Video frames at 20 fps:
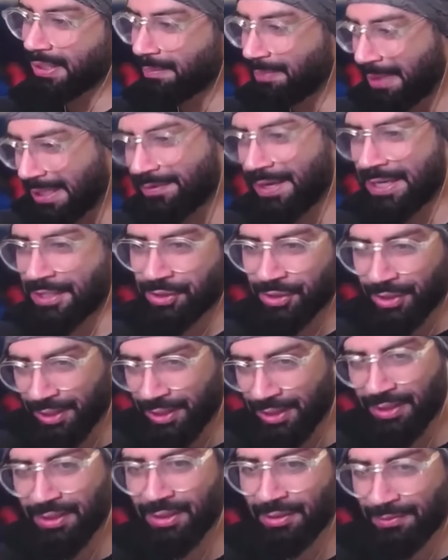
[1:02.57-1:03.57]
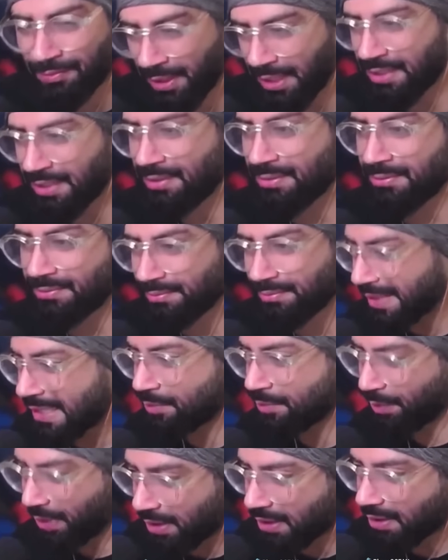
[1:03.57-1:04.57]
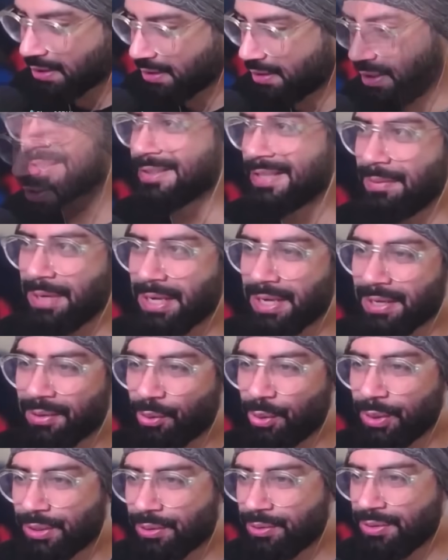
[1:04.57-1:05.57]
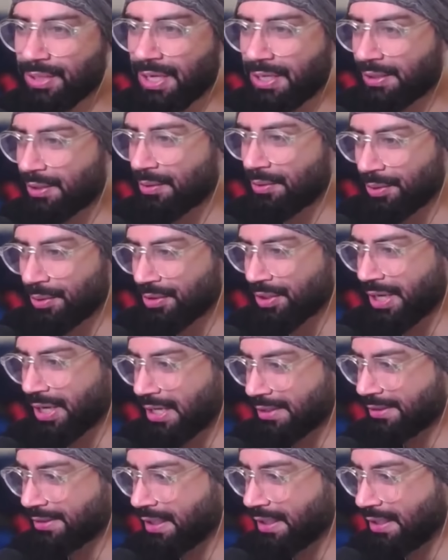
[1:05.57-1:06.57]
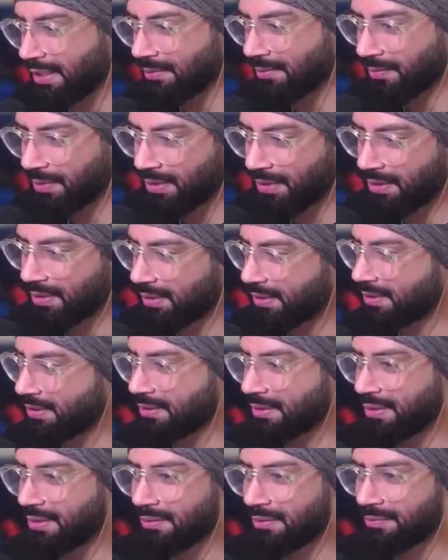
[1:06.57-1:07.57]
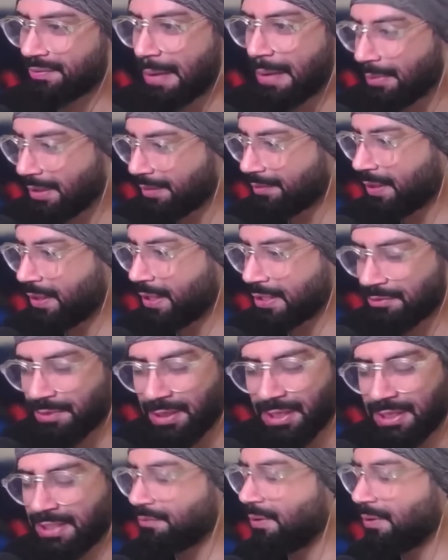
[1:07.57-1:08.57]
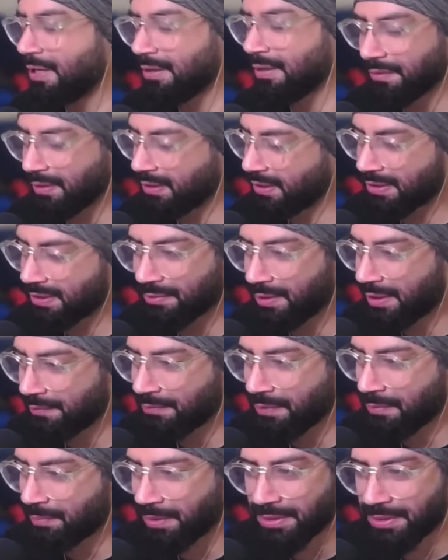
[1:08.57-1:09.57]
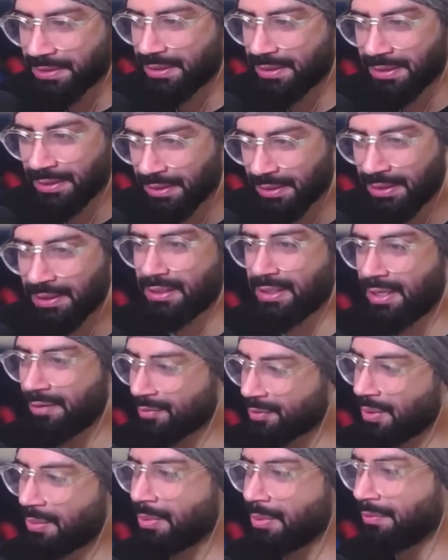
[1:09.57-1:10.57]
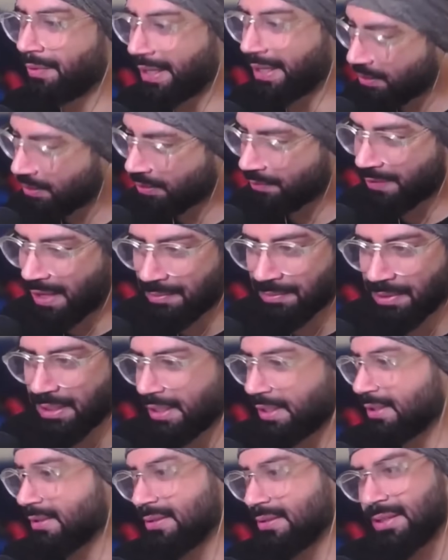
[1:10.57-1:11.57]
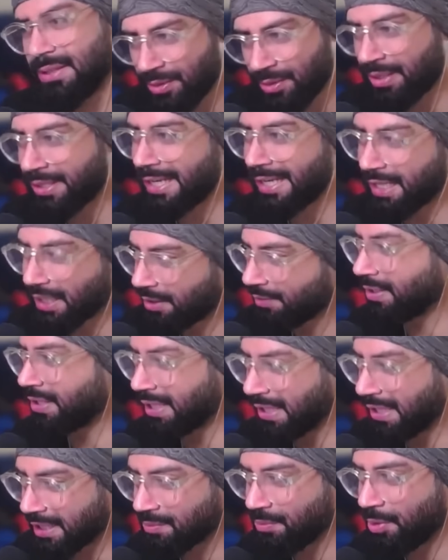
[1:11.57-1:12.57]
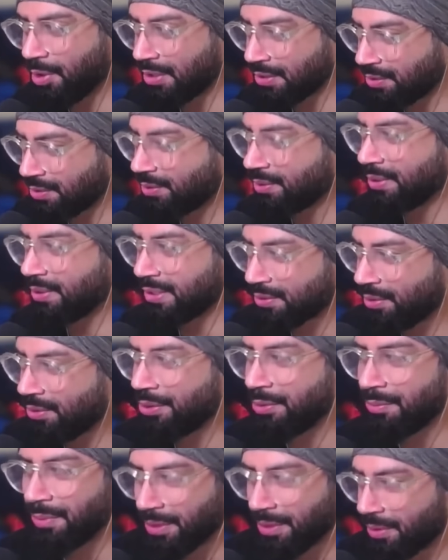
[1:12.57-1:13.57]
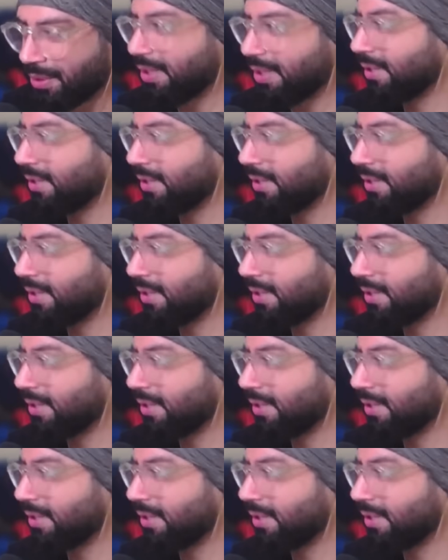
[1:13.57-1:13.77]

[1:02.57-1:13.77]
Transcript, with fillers: बी द बेनिफेक्चरी ऑफ एज दिस एज वेल एंड जितना मैं रोहित को जानता हूँ रोहित जगासिया हिज फैमिली फ्रेंड एज वेल इज वंडरफुल इज अ वंडरफुल पर्सन कम्स फ्रॉम अ वेरी गुड फैमिली ही इज गोना टेक केयर ऑफ द एक्स बॉयज सो इट्स गोइंग टू बी